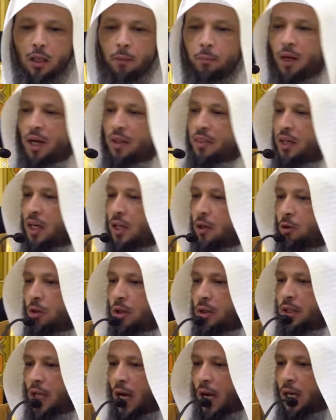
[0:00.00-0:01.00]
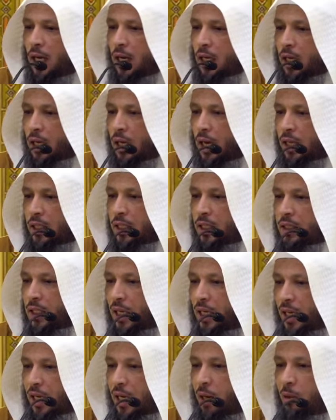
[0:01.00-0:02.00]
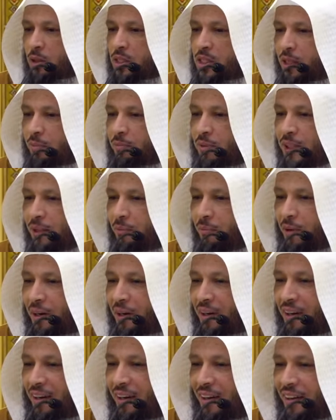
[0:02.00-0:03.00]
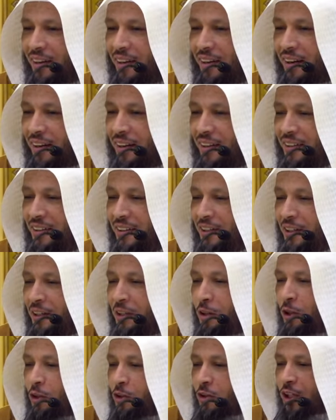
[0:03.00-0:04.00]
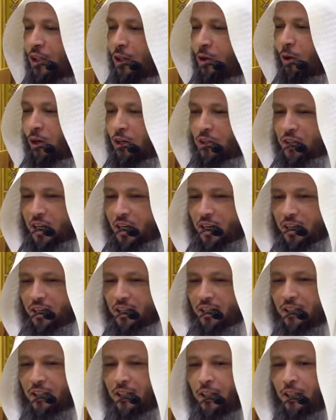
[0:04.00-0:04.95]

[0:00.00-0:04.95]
بعضنا يقول دع القيادة لنا واستمتع بالرحلة ها يعطيه كل شيء